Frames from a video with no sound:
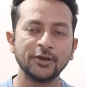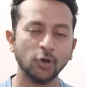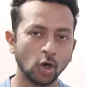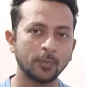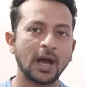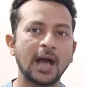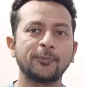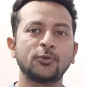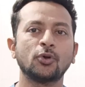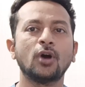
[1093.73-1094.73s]
आई होप
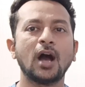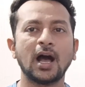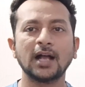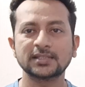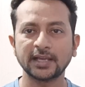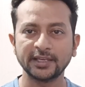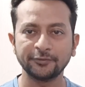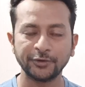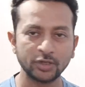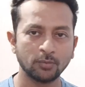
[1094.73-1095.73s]
आपको आज का ये
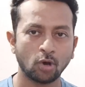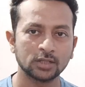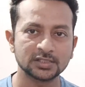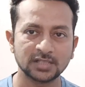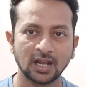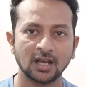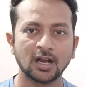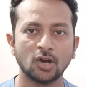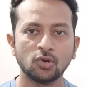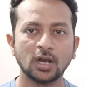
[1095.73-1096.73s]
वीडियो बहुत अच्छा
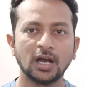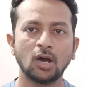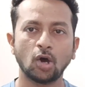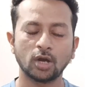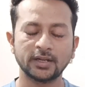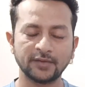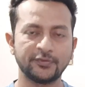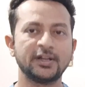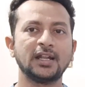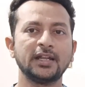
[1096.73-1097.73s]
लगा होगा और
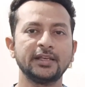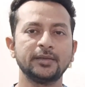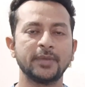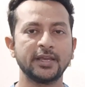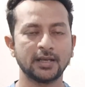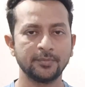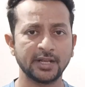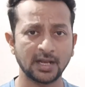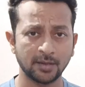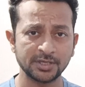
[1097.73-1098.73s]
डेफिनेटली मैं
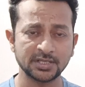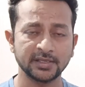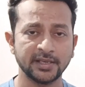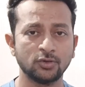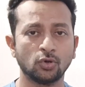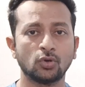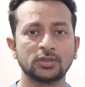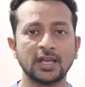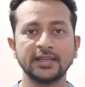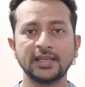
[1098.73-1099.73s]
मेरा हमेशा यही गोल
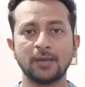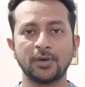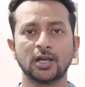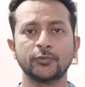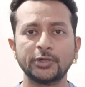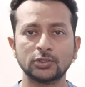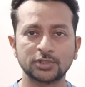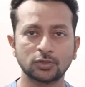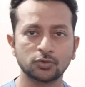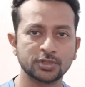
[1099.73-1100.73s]
होता है कि आप हर वीडियो
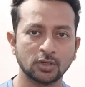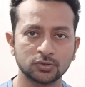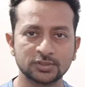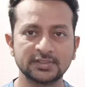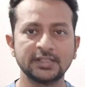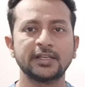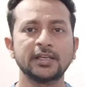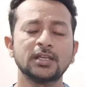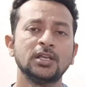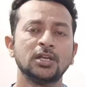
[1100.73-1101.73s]
से कुछ ना कुछ
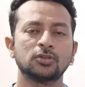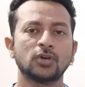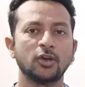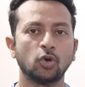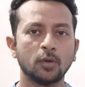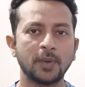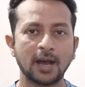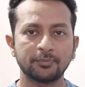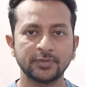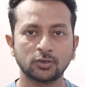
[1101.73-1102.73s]
सीखें तो आई होप
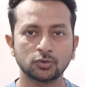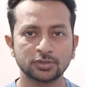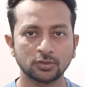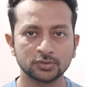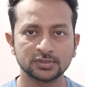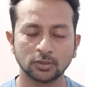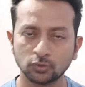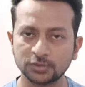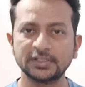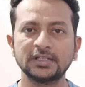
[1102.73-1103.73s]
आपने कुछ ना कुछ
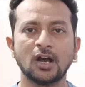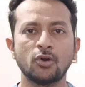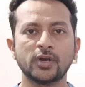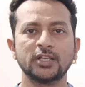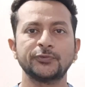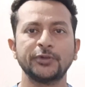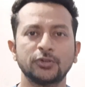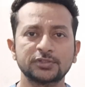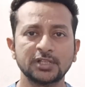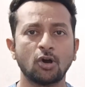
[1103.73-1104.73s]
ज़रूर सीखा होगा इस
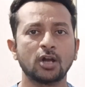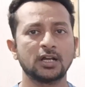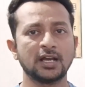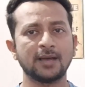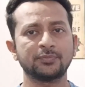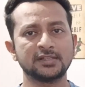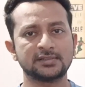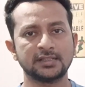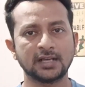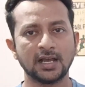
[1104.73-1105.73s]
वीडियो से और अगर आपने
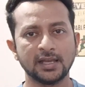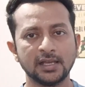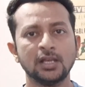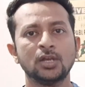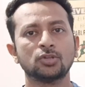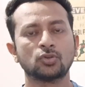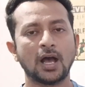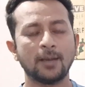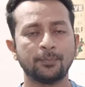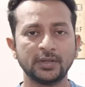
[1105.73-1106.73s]
सीखा है तो
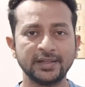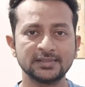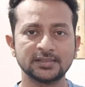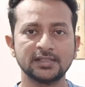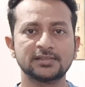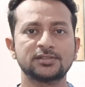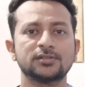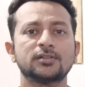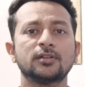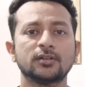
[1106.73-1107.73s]
आप प्लीज़ इस
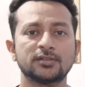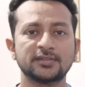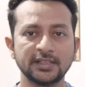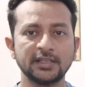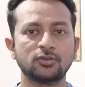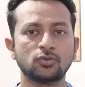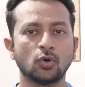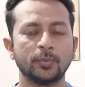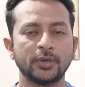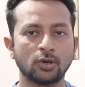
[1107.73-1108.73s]
सीख
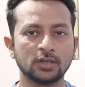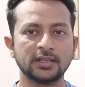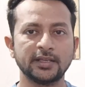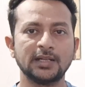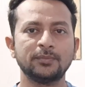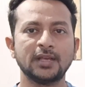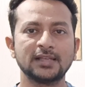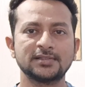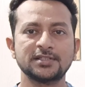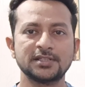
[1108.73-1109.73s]
को बिकॉज इल्म
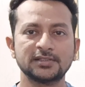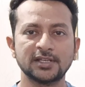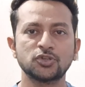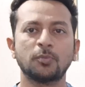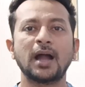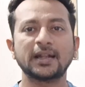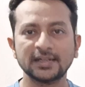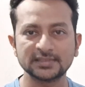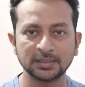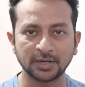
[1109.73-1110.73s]
ऐसी चीज है जो
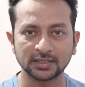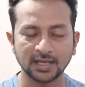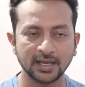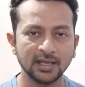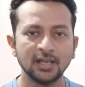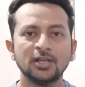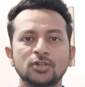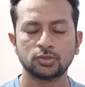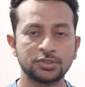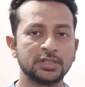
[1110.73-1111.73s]
बांटने से बढ़ता है
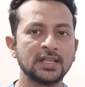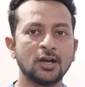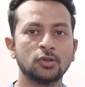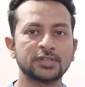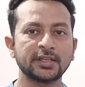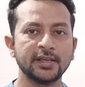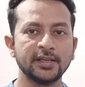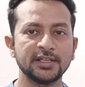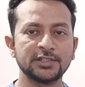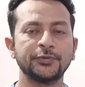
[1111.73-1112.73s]
तो जितना हो सके
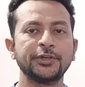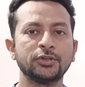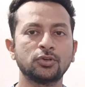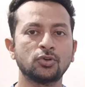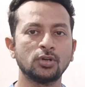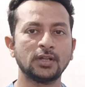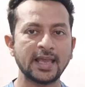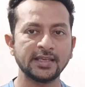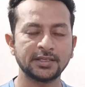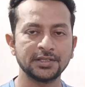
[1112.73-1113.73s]
इस वीडियो को
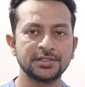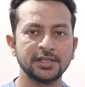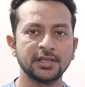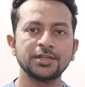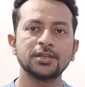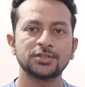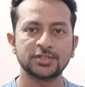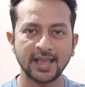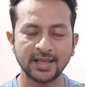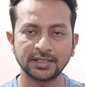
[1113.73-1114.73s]
लाइक कीजिए
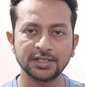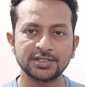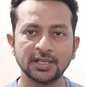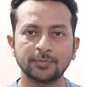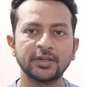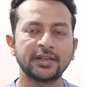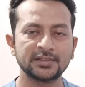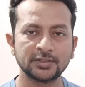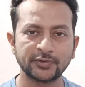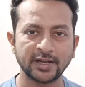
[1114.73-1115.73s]
शेयर कीजिए अपने
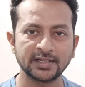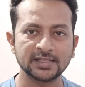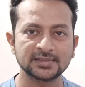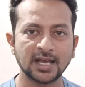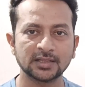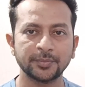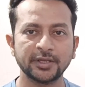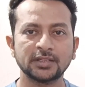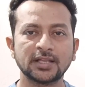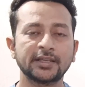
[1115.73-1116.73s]
किसी फ्रेंड के साथ
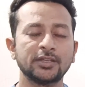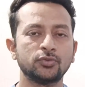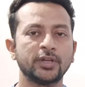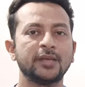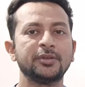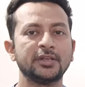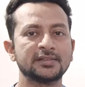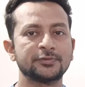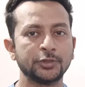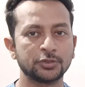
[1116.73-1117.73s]
में ताकि उन्हें भी
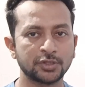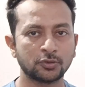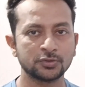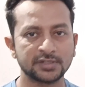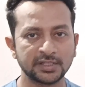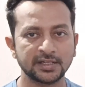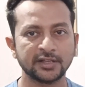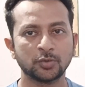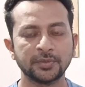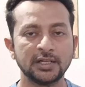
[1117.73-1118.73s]
इस वीडियो से कुछ
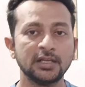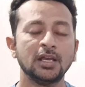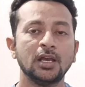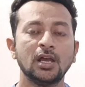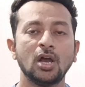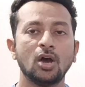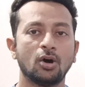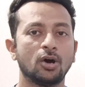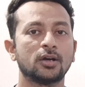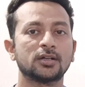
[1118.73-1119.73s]
सीखने को मिले
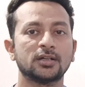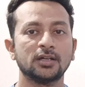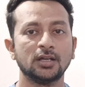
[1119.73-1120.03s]
और